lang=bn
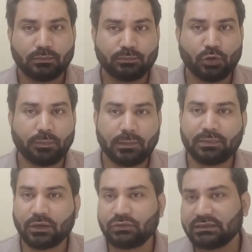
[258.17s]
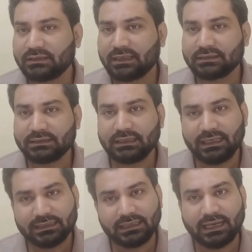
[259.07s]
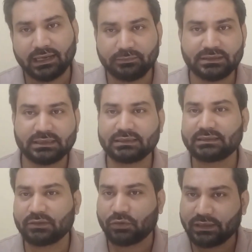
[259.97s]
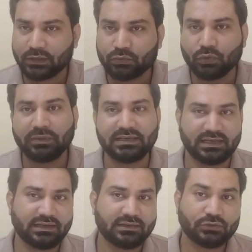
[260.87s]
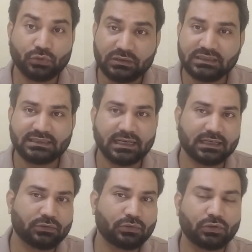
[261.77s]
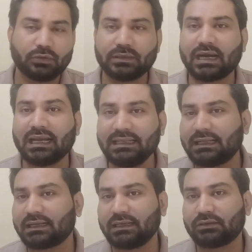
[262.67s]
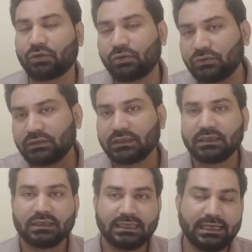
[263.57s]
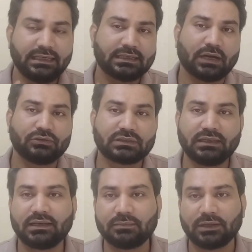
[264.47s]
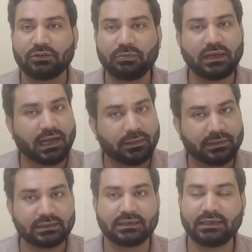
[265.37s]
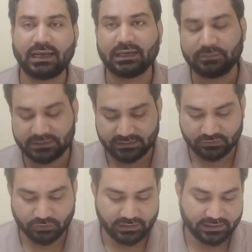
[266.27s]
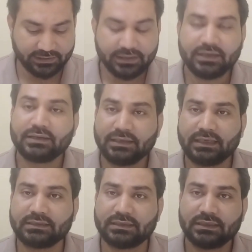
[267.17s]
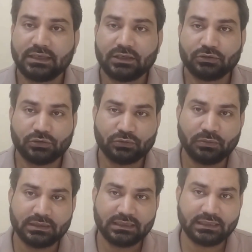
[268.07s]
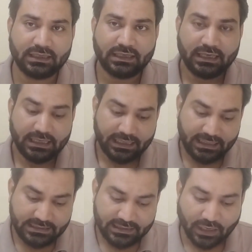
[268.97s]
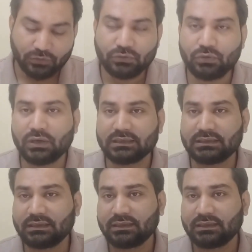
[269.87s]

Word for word: মপ আপ রাউন্ড যেটা আছে এতে অ্যাডমিশনস অনেকটা কমে যায় যদি সেখানে কোনো রকমে খালি থাকে তখন এই কাউন্সেলিংয়ের মাধ্যমে আবার থেকে অ্যাডমিশনস হয়ে যায় ঠিক আছে তো তোমাদেরকে এই যে রাউন্ডগুলো আছে